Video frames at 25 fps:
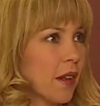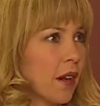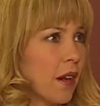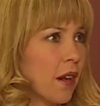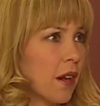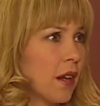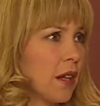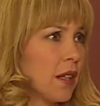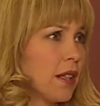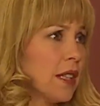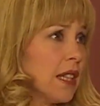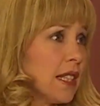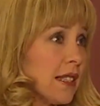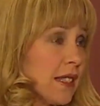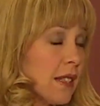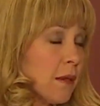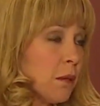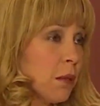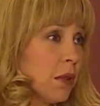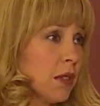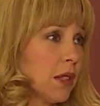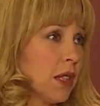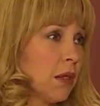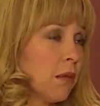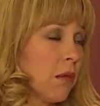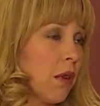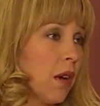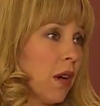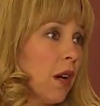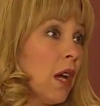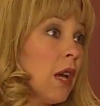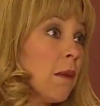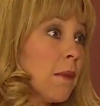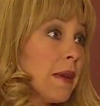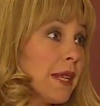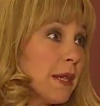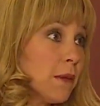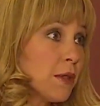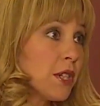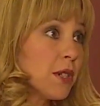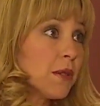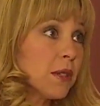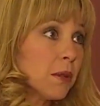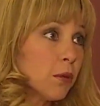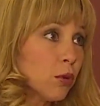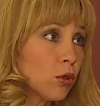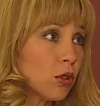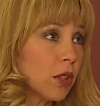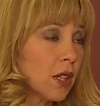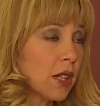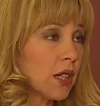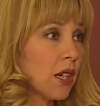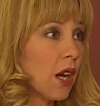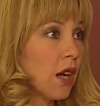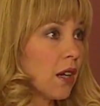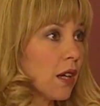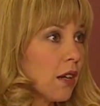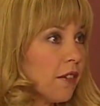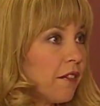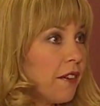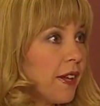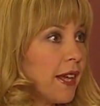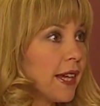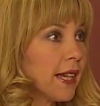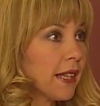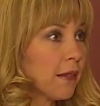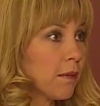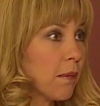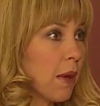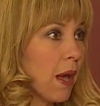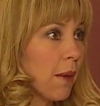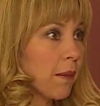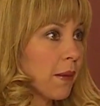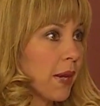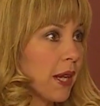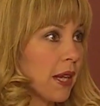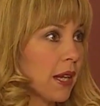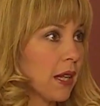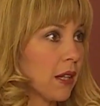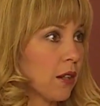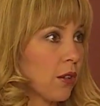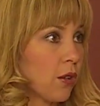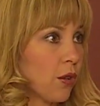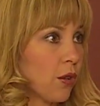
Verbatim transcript: Hmm. E iyi. Ben kafeye gelirim. Ne